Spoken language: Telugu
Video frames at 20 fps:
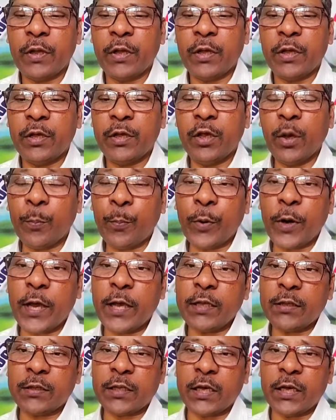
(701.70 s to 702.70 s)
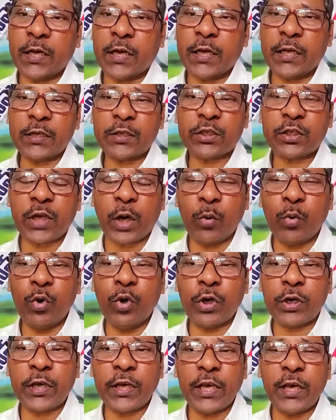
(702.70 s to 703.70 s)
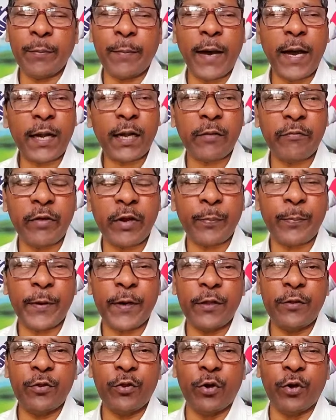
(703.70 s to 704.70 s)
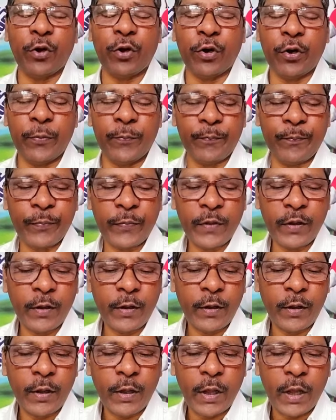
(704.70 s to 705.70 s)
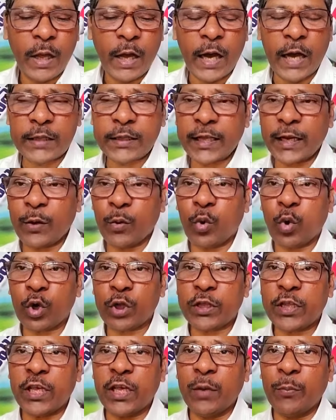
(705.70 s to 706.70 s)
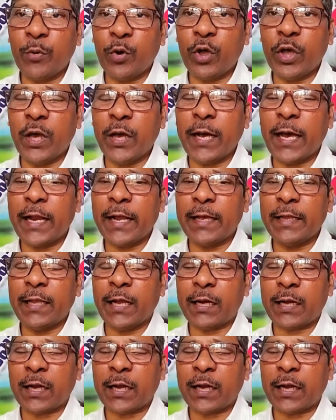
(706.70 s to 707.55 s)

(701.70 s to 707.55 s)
ఎప్పుడైతే సౌలుకి ఈ మాట వినపడిందో అతని హృదయములో ఏం కలిగిందట